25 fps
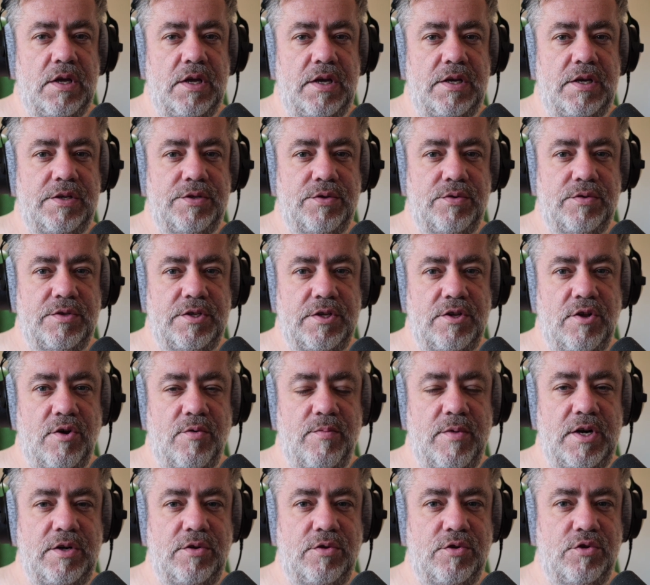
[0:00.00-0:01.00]
est-ce que c'est
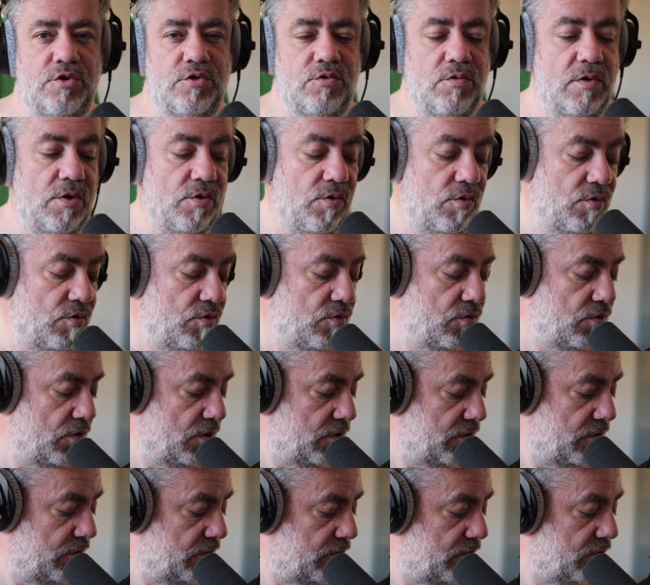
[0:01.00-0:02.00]
normal que je sois gros
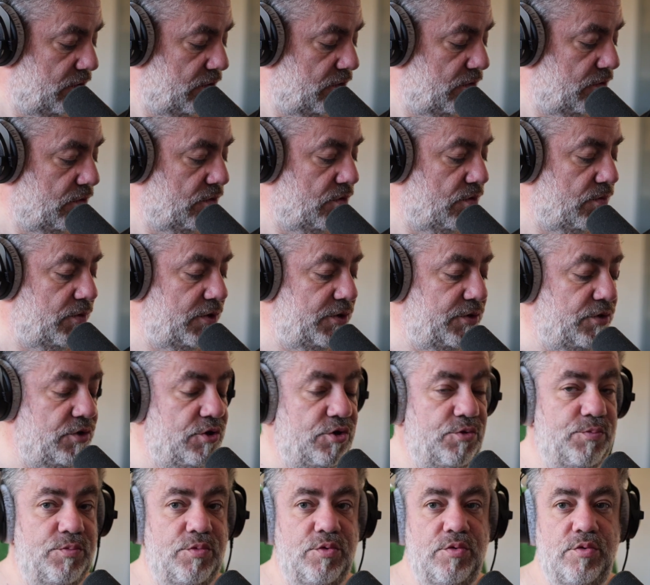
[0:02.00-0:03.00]
Comment est-ce
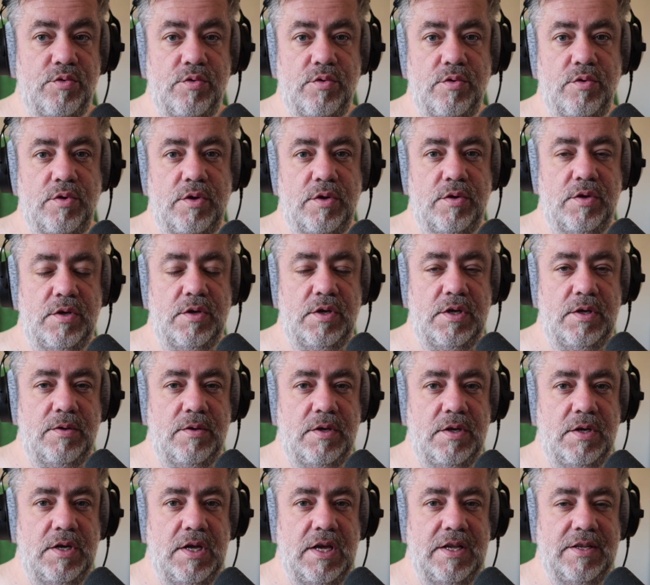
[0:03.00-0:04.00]
que je peux
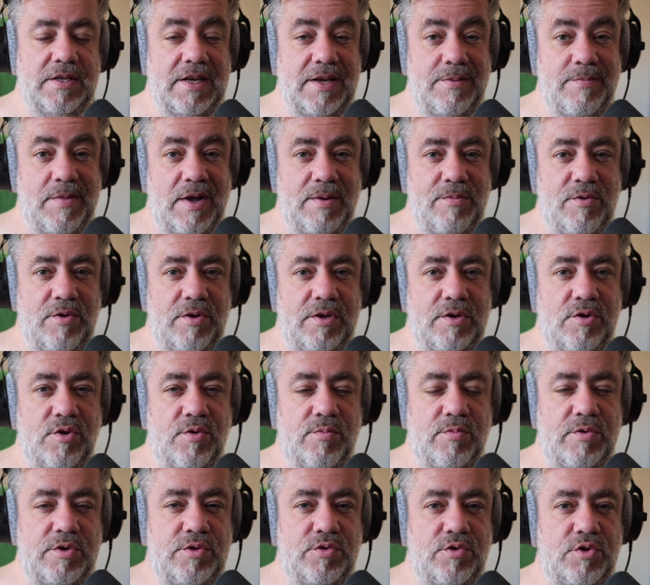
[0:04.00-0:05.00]
être aimable
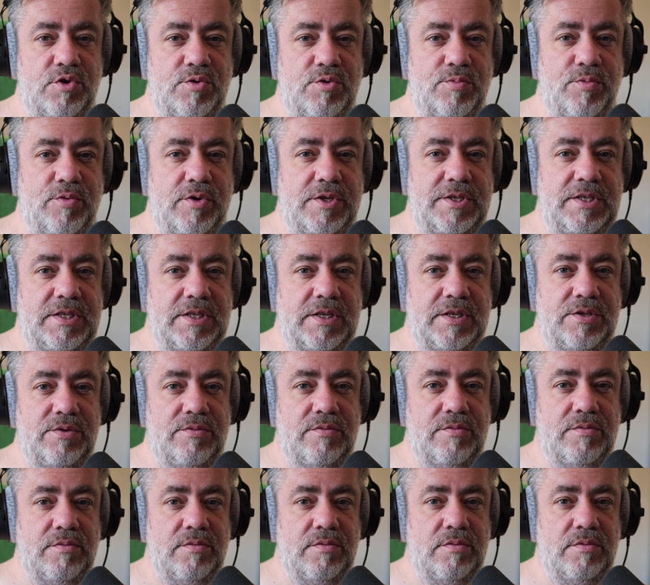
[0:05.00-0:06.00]
Comment est-ce que je peux attirer
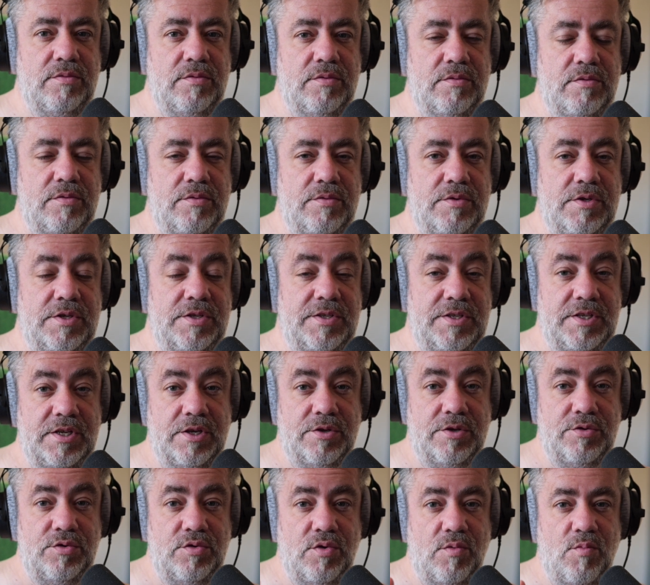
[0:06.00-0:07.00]
le
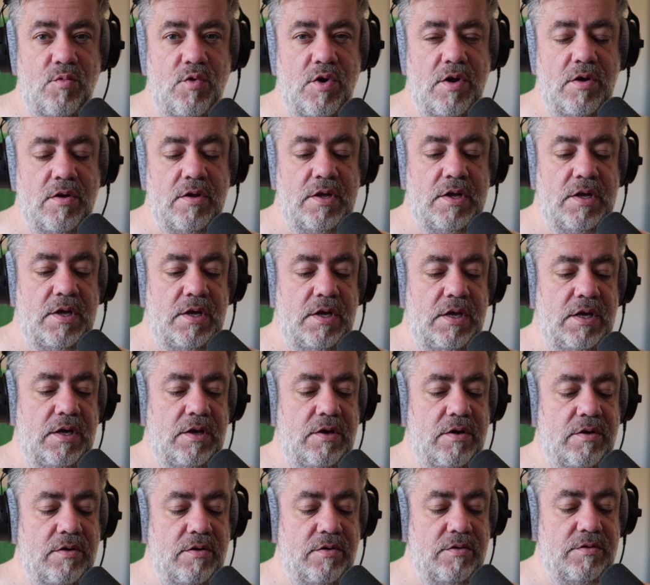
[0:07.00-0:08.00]
désir sur moi
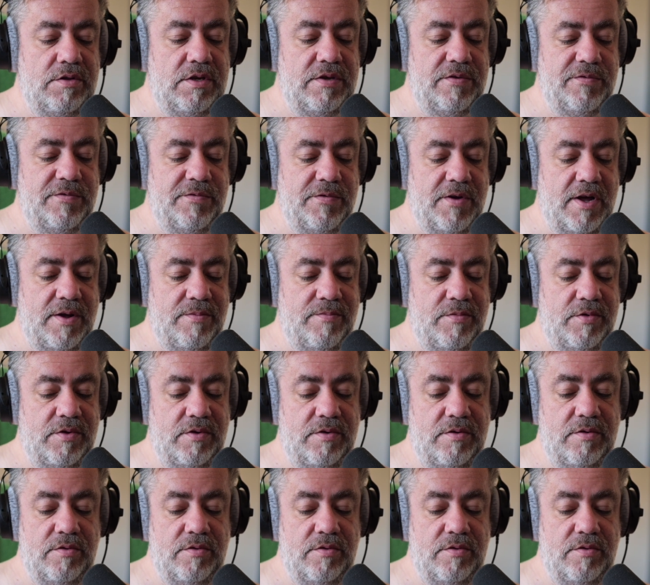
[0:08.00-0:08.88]
des femmes,